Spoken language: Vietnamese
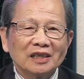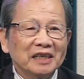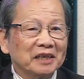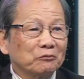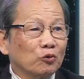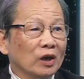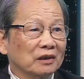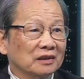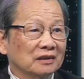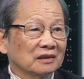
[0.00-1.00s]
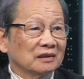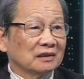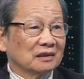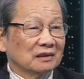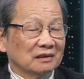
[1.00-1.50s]
Liên Hợp Quốc
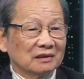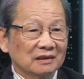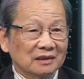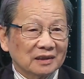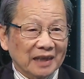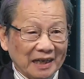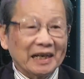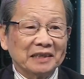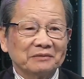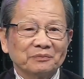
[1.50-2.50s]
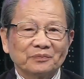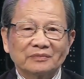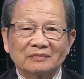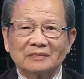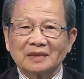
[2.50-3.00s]
khẳng định yeah.
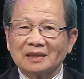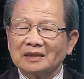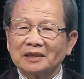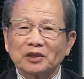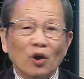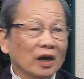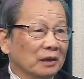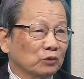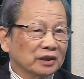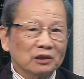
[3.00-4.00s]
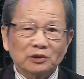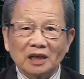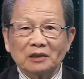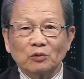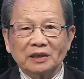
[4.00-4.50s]
Dạ. thì đó là một điều
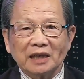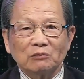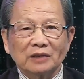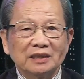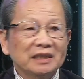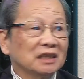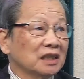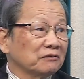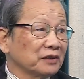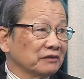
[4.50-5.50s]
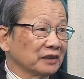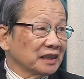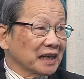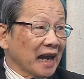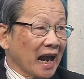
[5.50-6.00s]
rất là quan trọng là đi ngược với
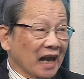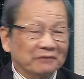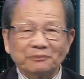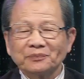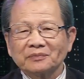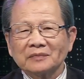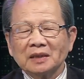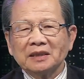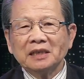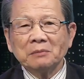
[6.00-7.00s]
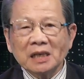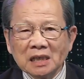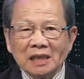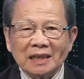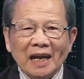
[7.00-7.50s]
vấn đề Nga. Vâng. Nhưng mà
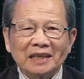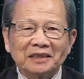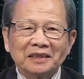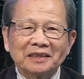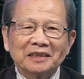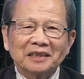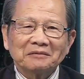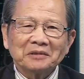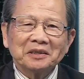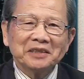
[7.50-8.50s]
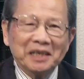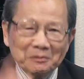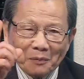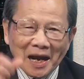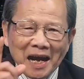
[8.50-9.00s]
ngược lại
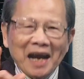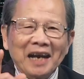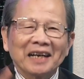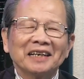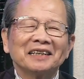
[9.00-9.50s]
nhưng mà